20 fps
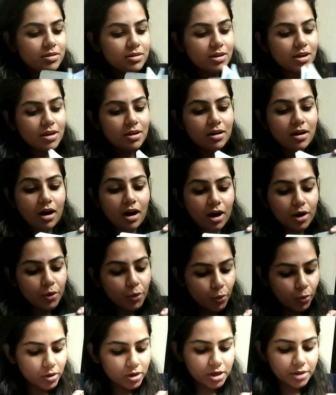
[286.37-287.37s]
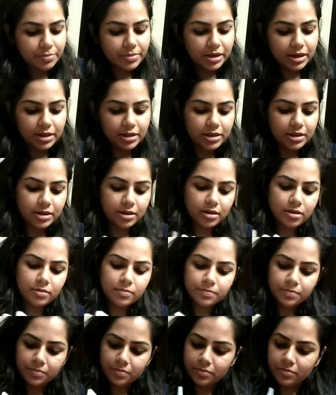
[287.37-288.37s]
ये कार्ड होल्डर मैंने लिया है
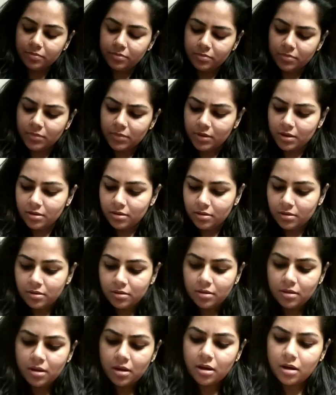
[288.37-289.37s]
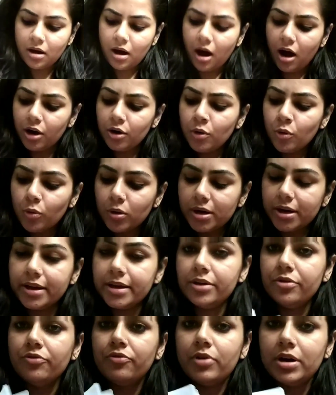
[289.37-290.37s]
कार्ड होल्डर
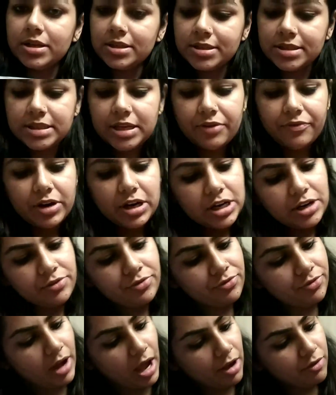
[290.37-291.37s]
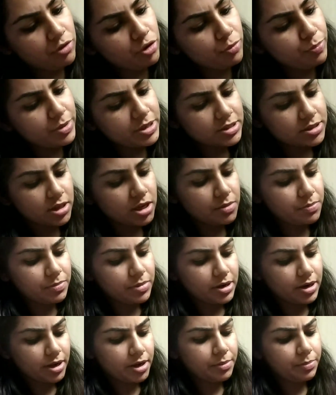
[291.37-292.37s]
ये वन सेवेंटी फाइव रुपीज का
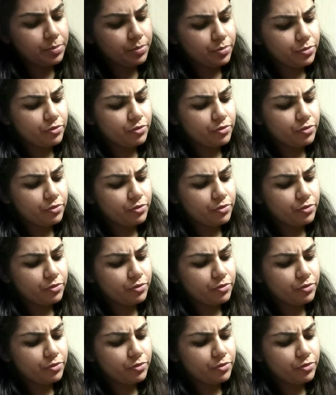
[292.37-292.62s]
पड़ा है